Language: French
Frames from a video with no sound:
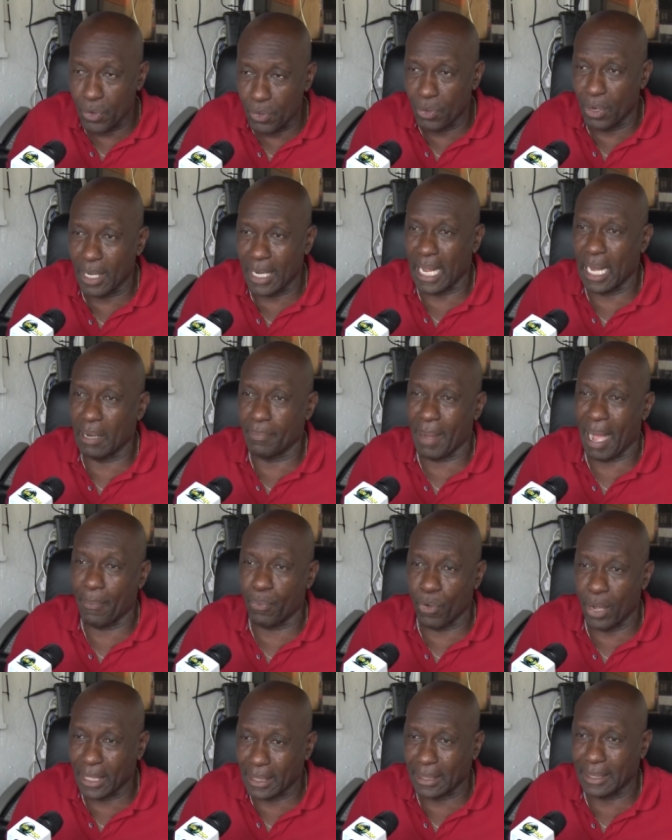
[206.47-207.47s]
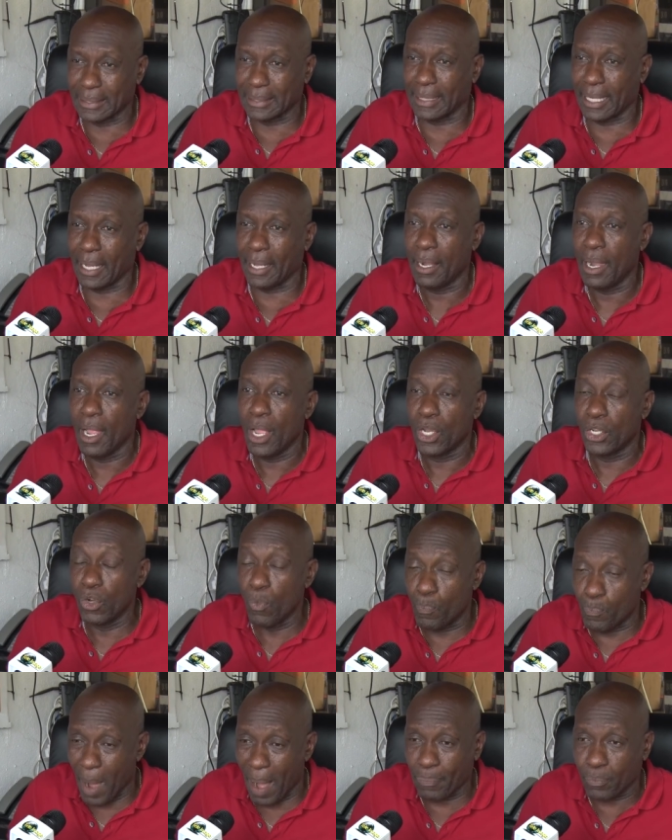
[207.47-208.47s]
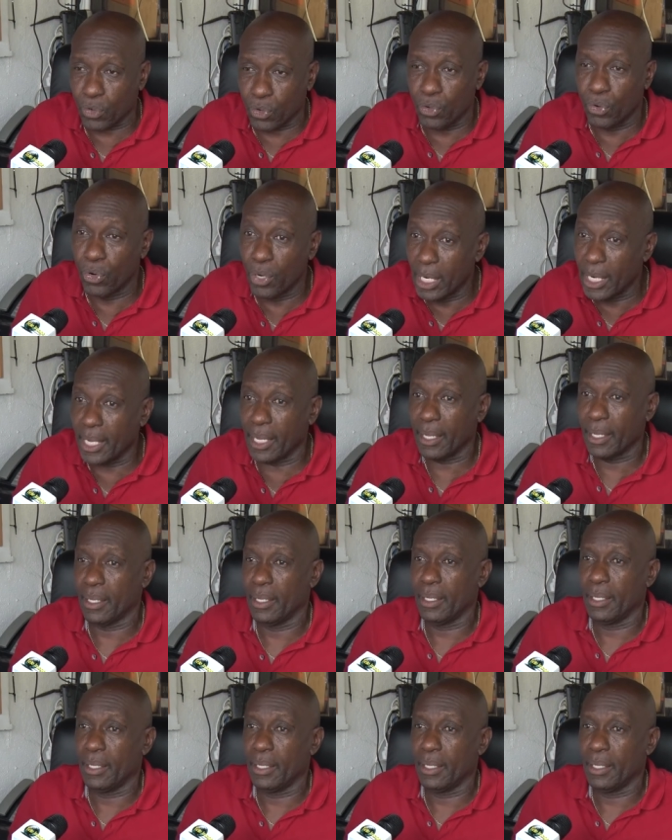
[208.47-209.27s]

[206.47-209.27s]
nous lier le pas pour étranger, nous pas courir